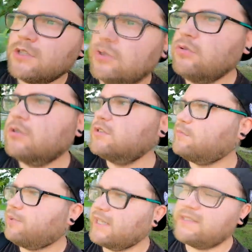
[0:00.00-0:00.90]
suchen
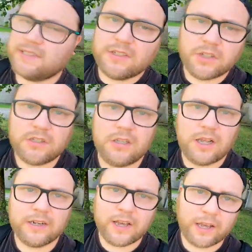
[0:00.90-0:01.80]
uns ein Plätzchen dort
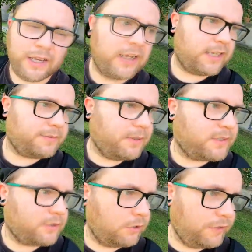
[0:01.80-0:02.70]
an der Arena, dass wir
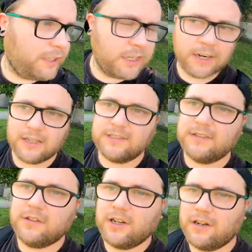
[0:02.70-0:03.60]
uns irgendwie
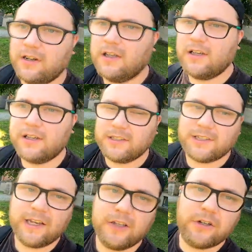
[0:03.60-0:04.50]
niederlassen und dann
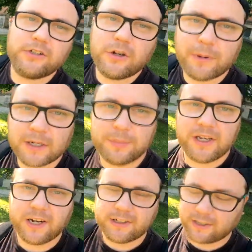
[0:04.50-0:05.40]
zeige ich euch noch meine
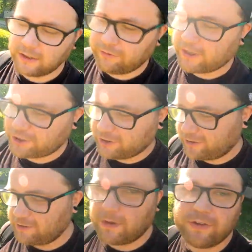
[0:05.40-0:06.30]
Biala Trinkflasche,
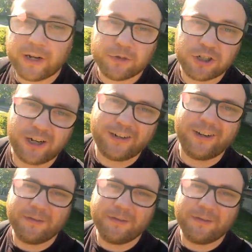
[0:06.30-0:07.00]
die ich mal wieder am Start